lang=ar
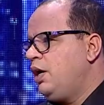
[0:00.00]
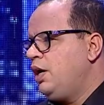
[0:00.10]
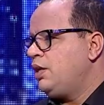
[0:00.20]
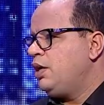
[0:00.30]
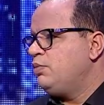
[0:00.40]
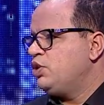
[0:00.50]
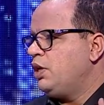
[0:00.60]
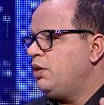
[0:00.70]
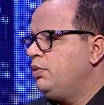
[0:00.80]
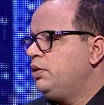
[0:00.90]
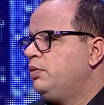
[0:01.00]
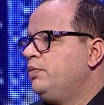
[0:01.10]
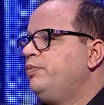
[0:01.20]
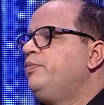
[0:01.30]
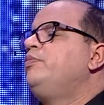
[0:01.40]
حاضر لا مستقبل
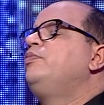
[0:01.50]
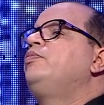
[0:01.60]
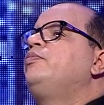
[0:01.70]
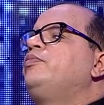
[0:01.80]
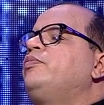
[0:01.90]
لا ماضي ولا